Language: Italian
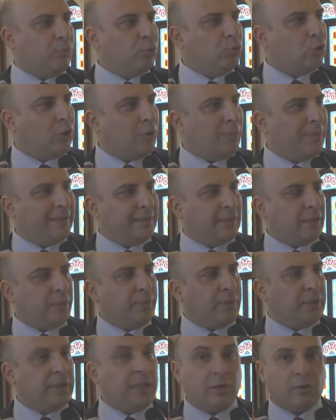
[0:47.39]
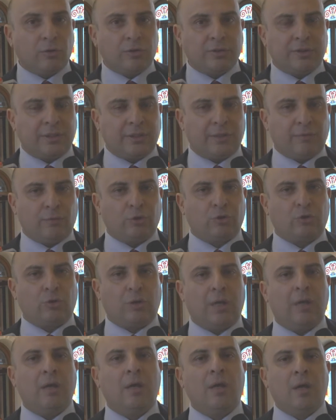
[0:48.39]
puntualmente il PD, nonostante fosse
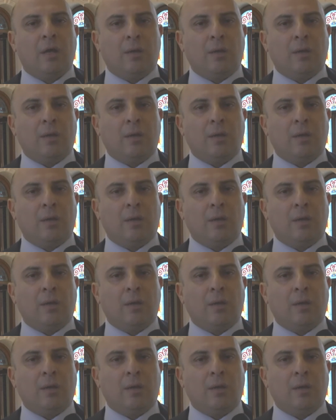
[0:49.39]
una